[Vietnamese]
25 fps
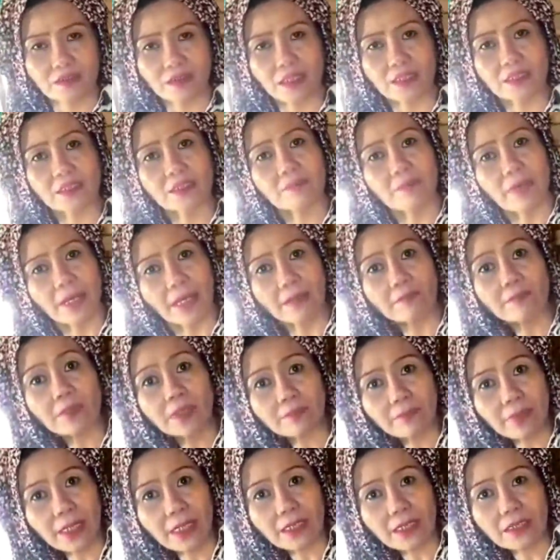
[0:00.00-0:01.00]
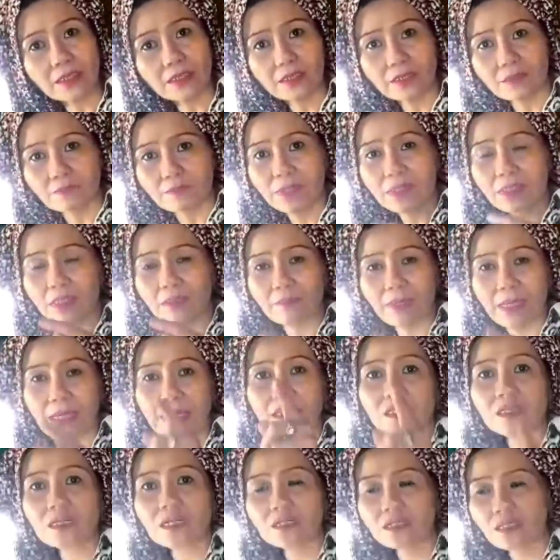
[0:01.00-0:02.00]
tại vì mẹ mình mà bây giờ
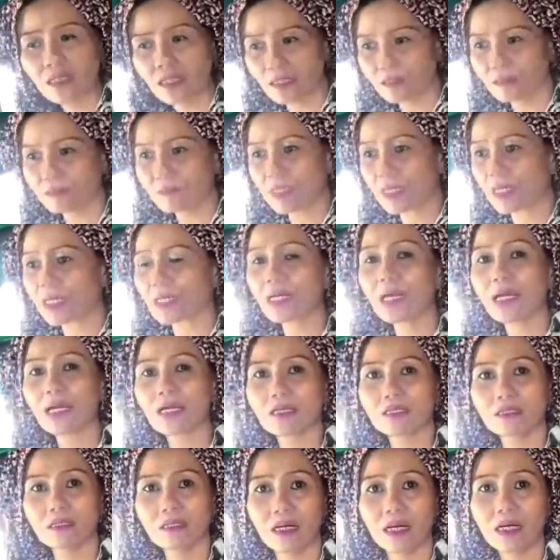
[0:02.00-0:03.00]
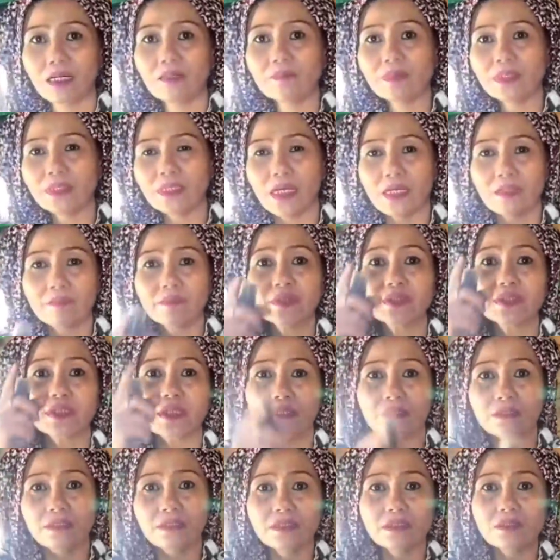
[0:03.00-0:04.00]
mẹ cưng nè mà cái thằng gửi mới về mới
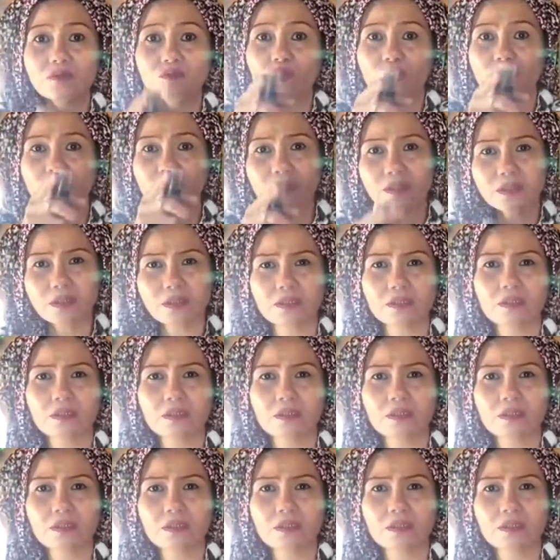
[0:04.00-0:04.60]
chữ nó quýnh